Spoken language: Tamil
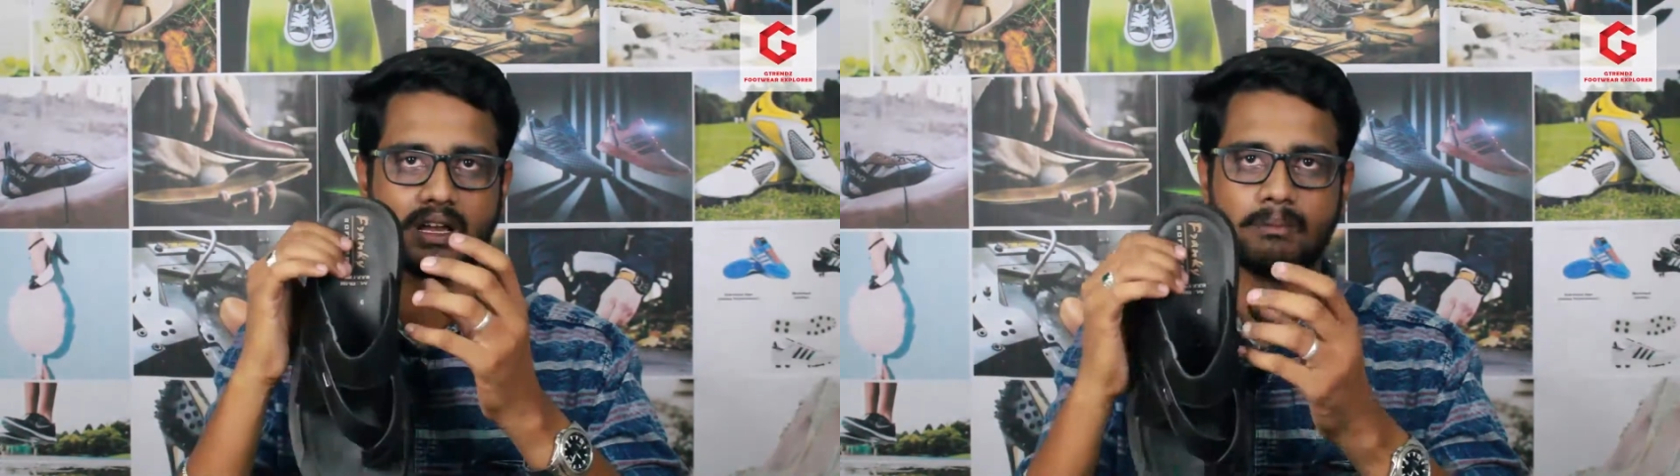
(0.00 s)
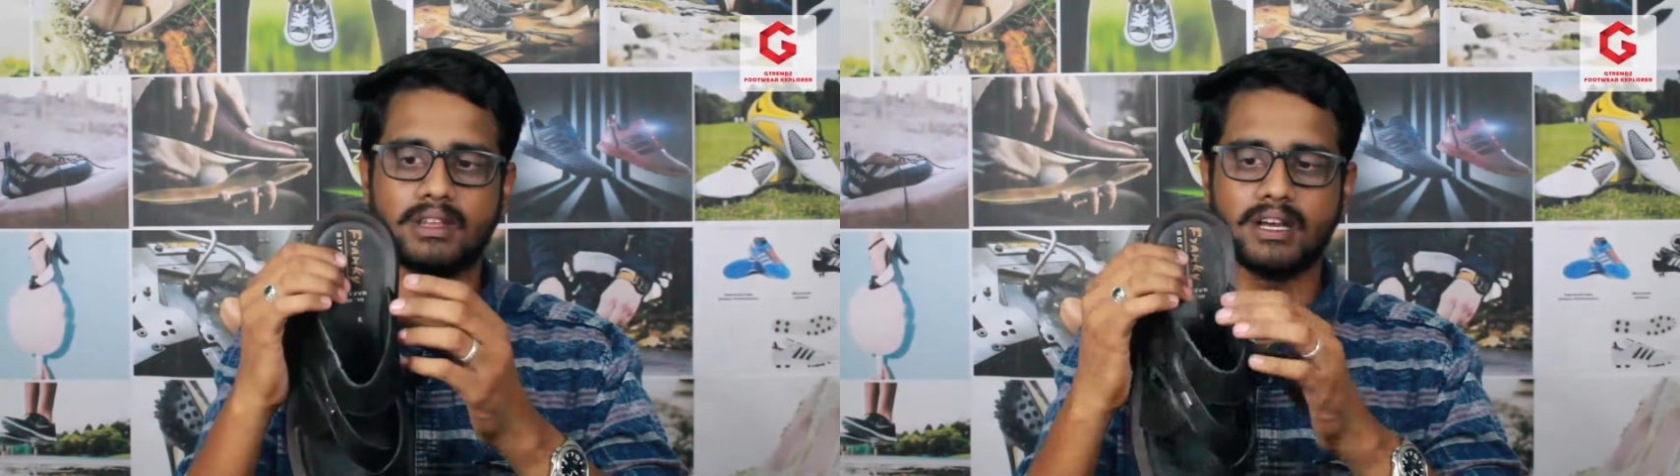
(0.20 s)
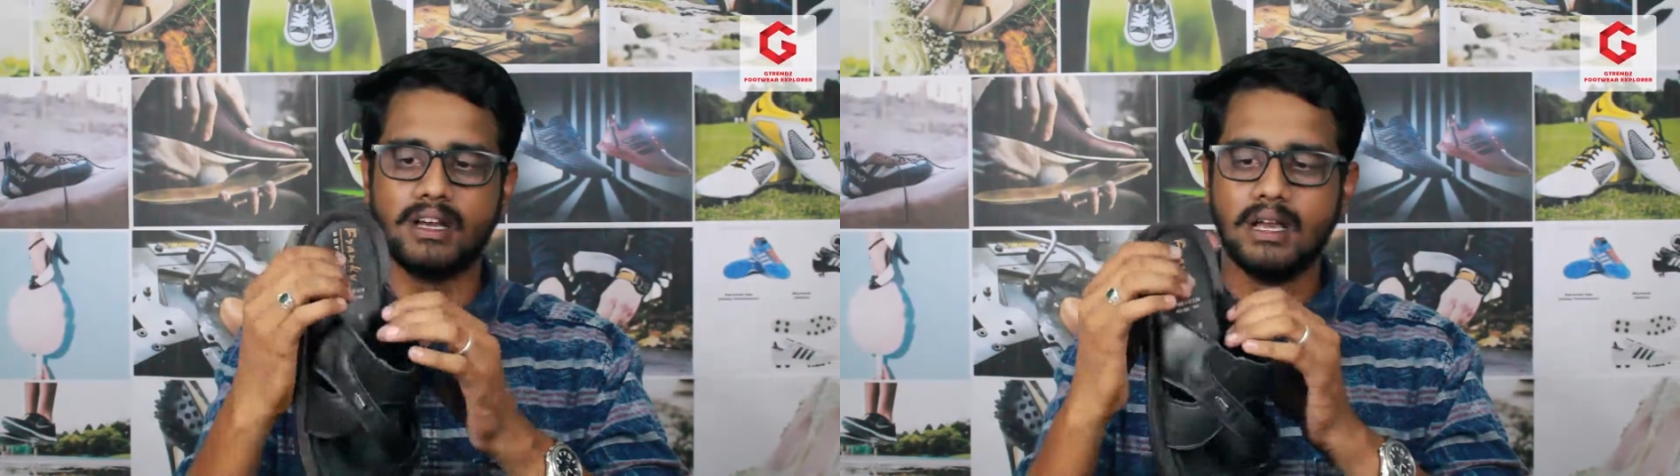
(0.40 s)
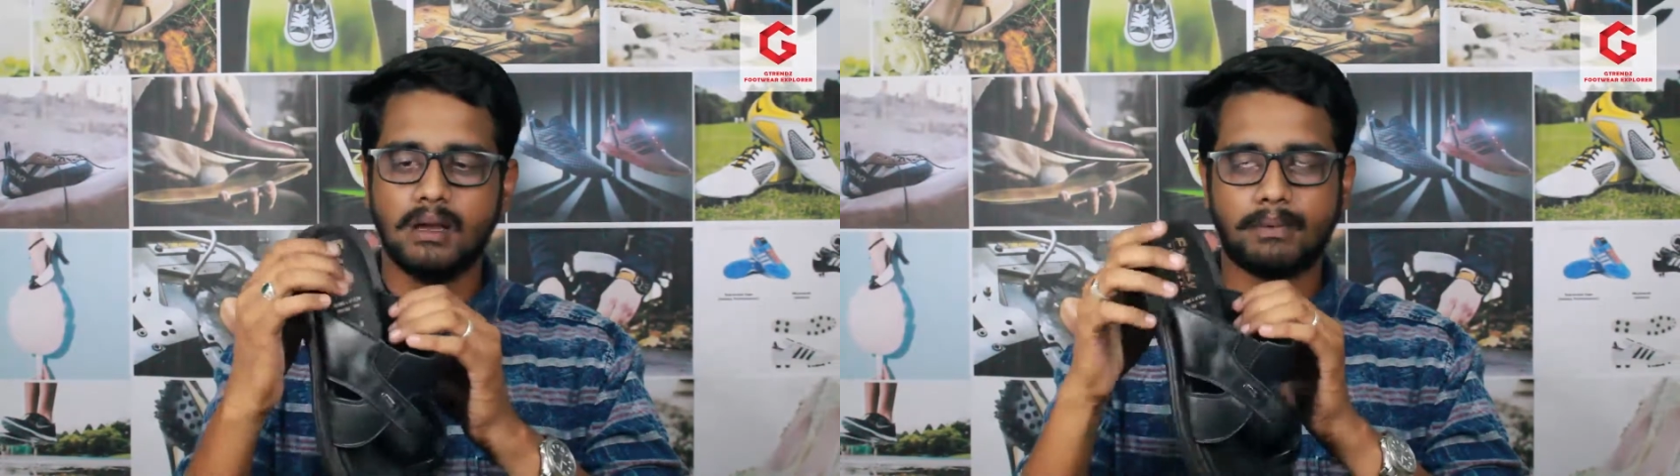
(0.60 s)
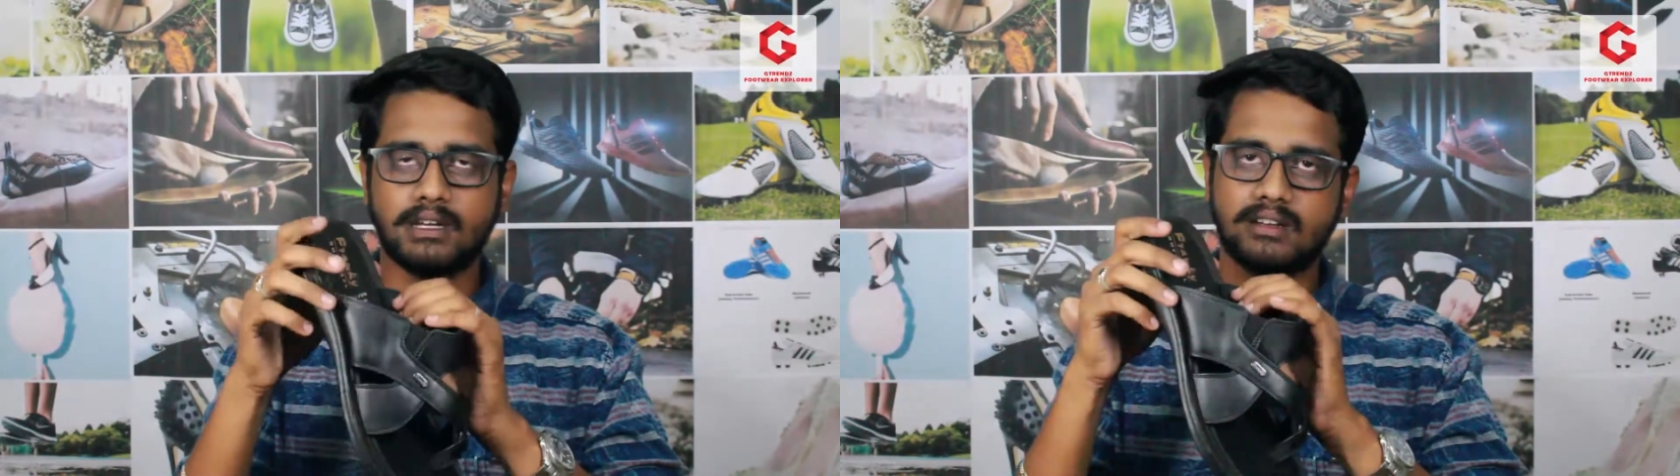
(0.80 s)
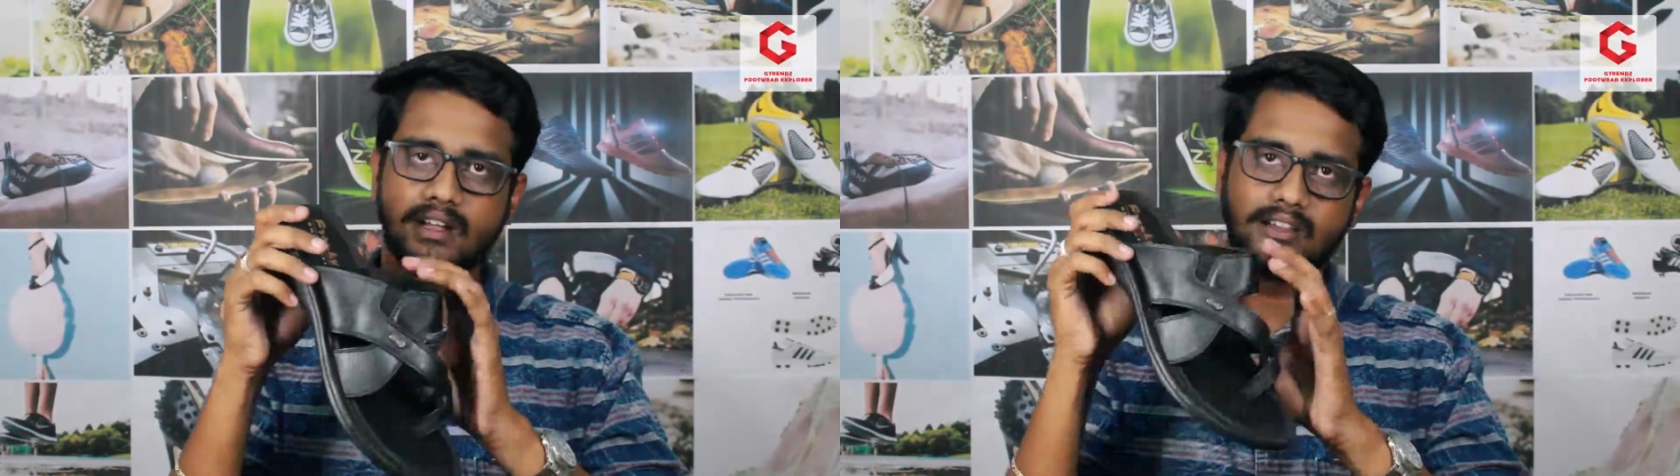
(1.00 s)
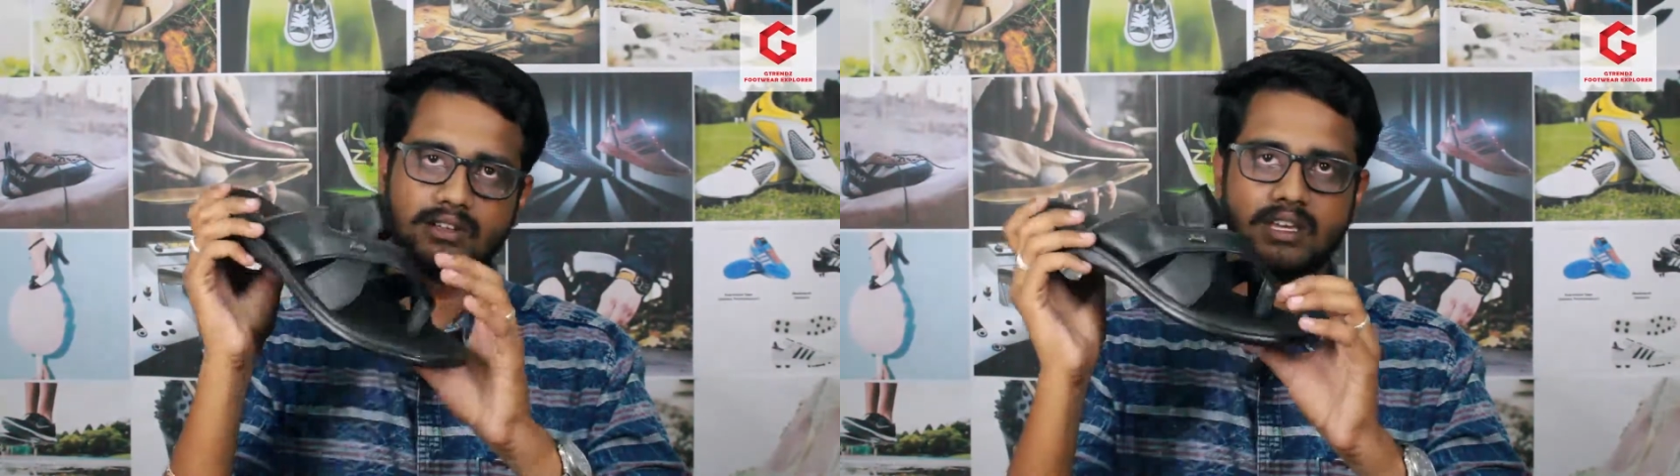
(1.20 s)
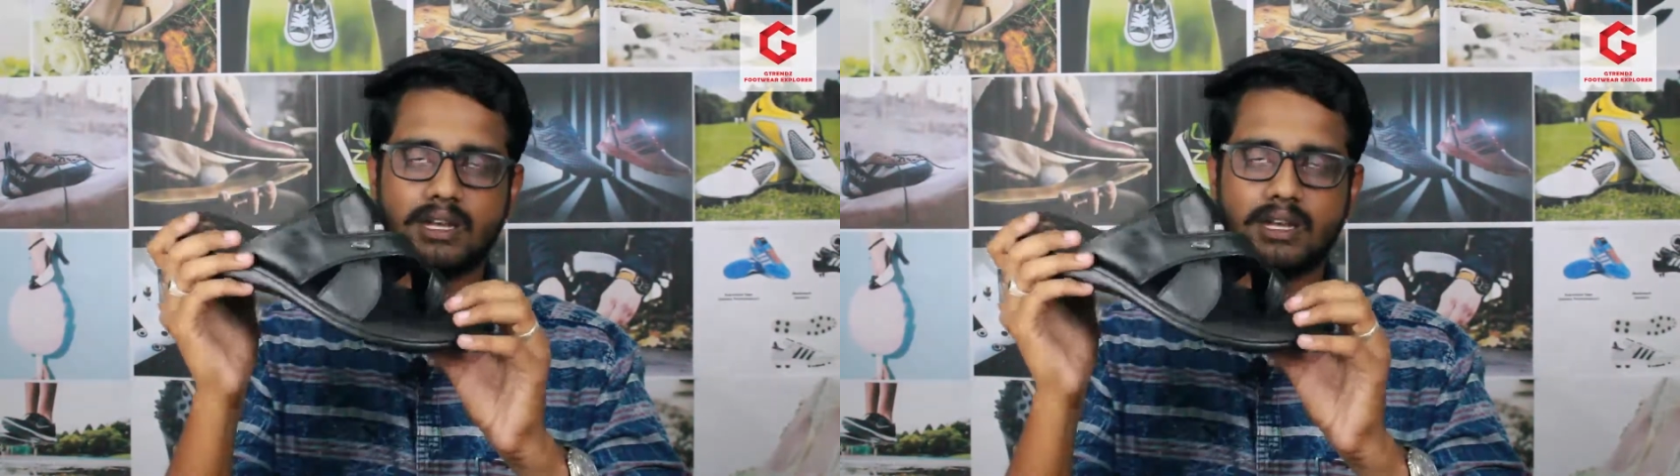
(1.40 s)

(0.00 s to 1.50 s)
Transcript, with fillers: கம்மி தான் பட் இருந்தாலும் இதுவும்